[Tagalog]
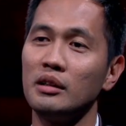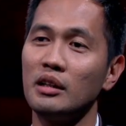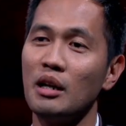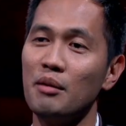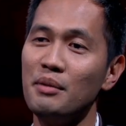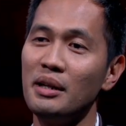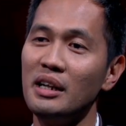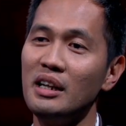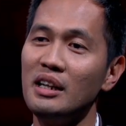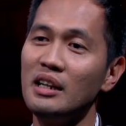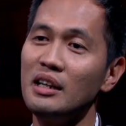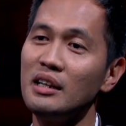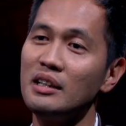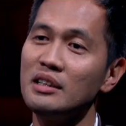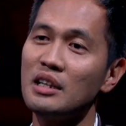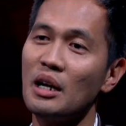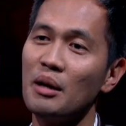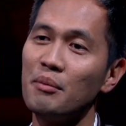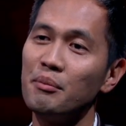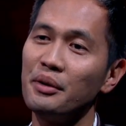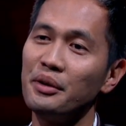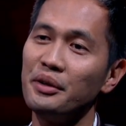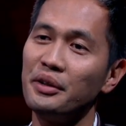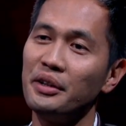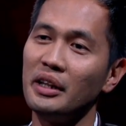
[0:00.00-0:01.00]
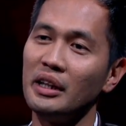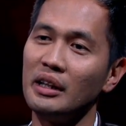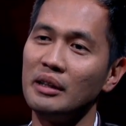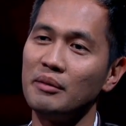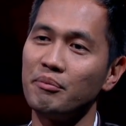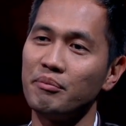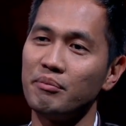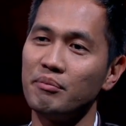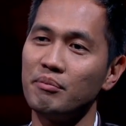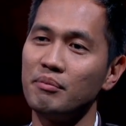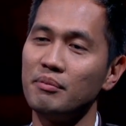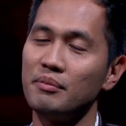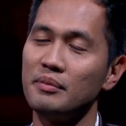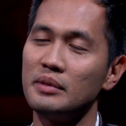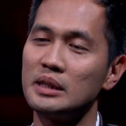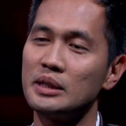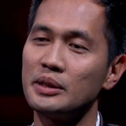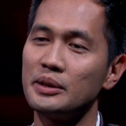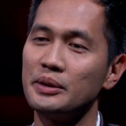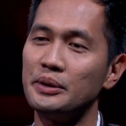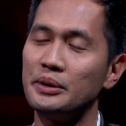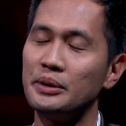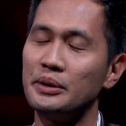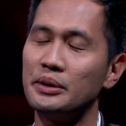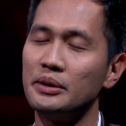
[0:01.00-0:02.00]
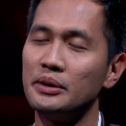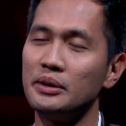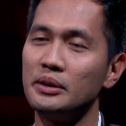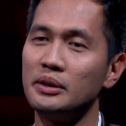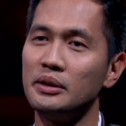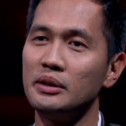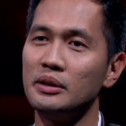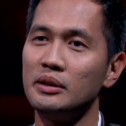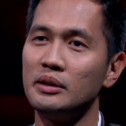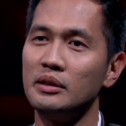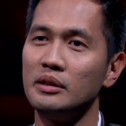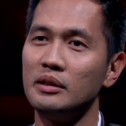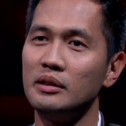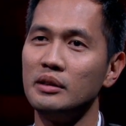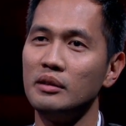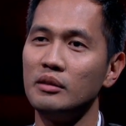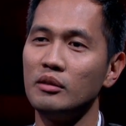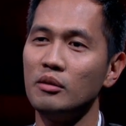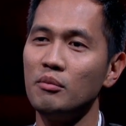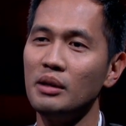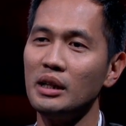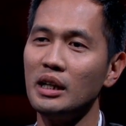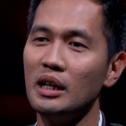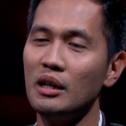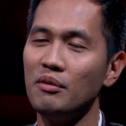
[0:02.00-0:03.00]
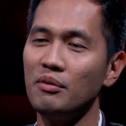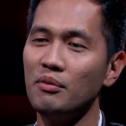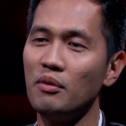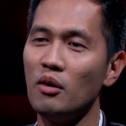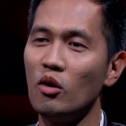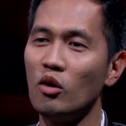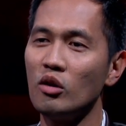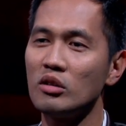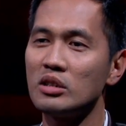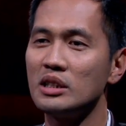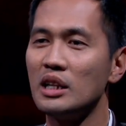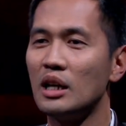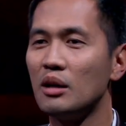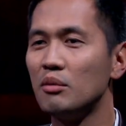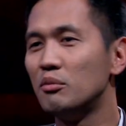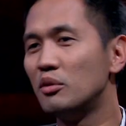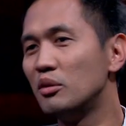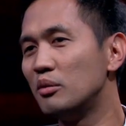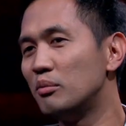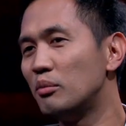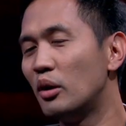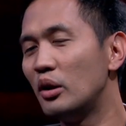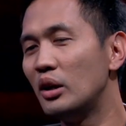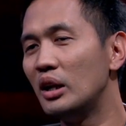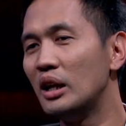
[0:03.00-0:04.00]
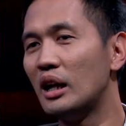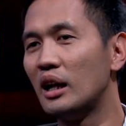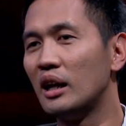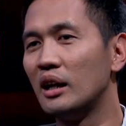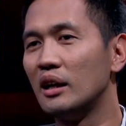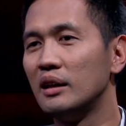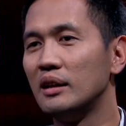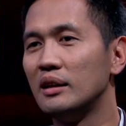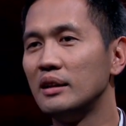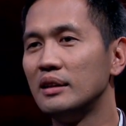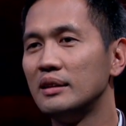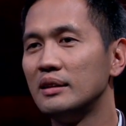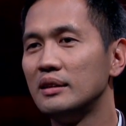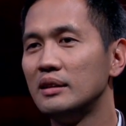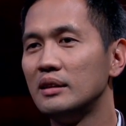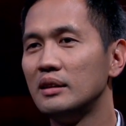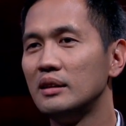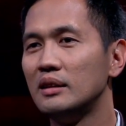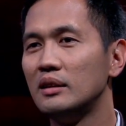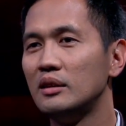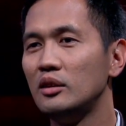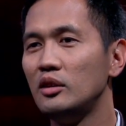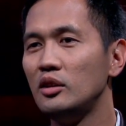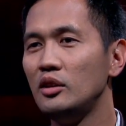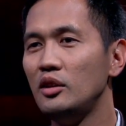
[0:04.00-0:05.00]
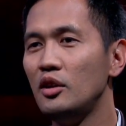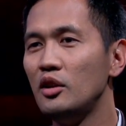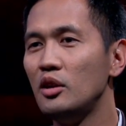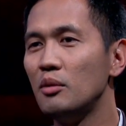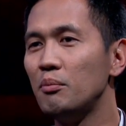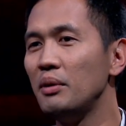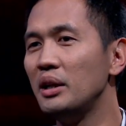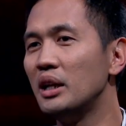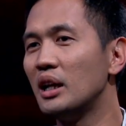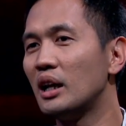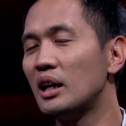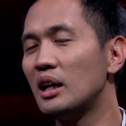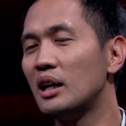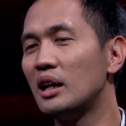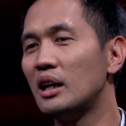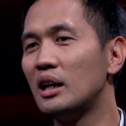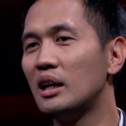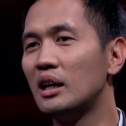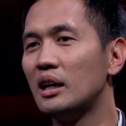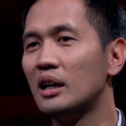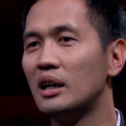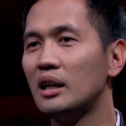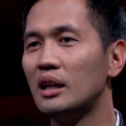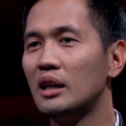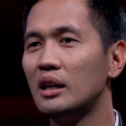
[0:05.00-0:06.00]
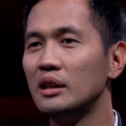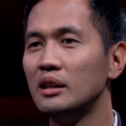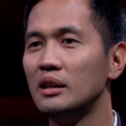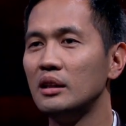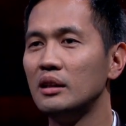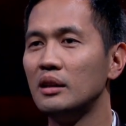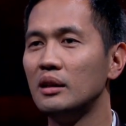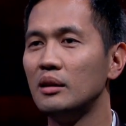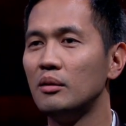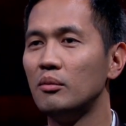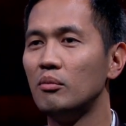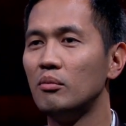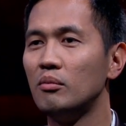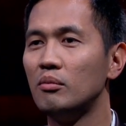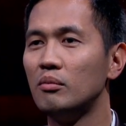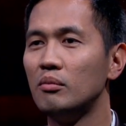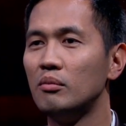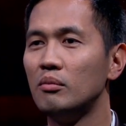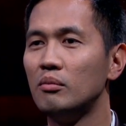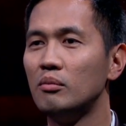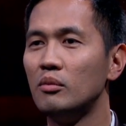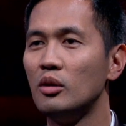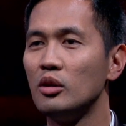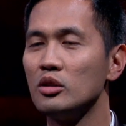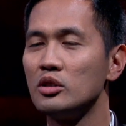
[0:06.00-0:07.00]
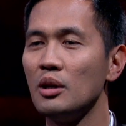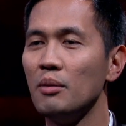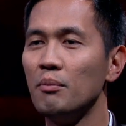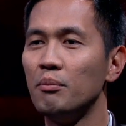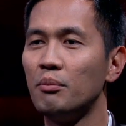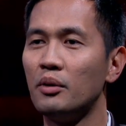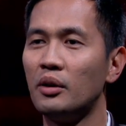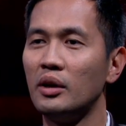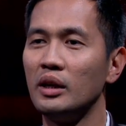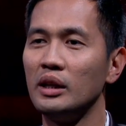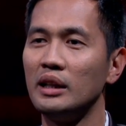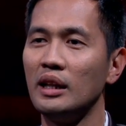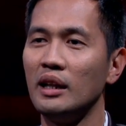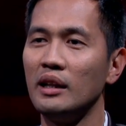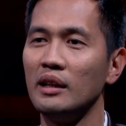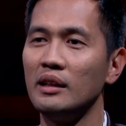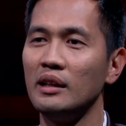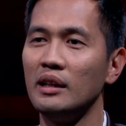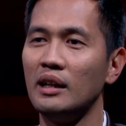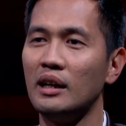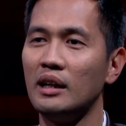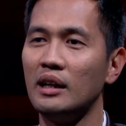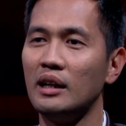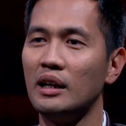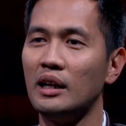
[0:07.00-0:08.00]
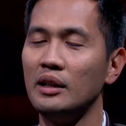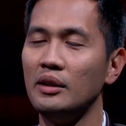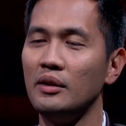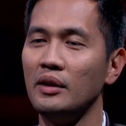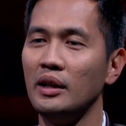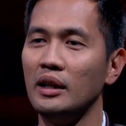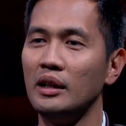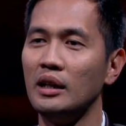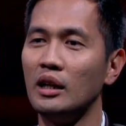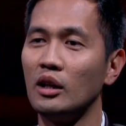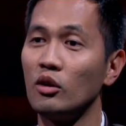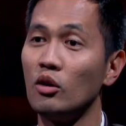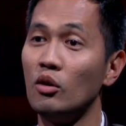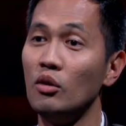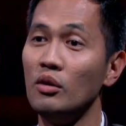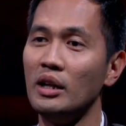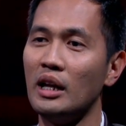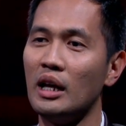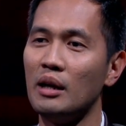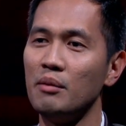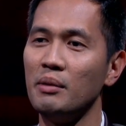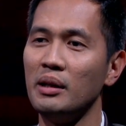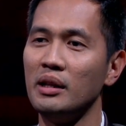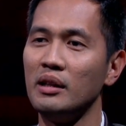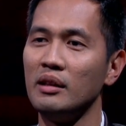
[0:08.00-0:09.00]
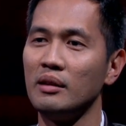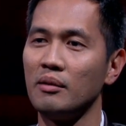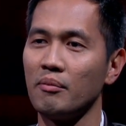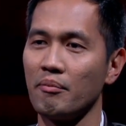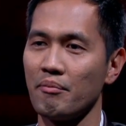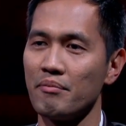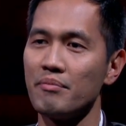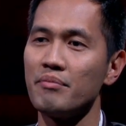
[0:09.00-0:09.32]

Kami rin nag ano eh. So, umaga, focus lang, move on lang. Yun yung pinaka most important na, ano, eh, na goal namin.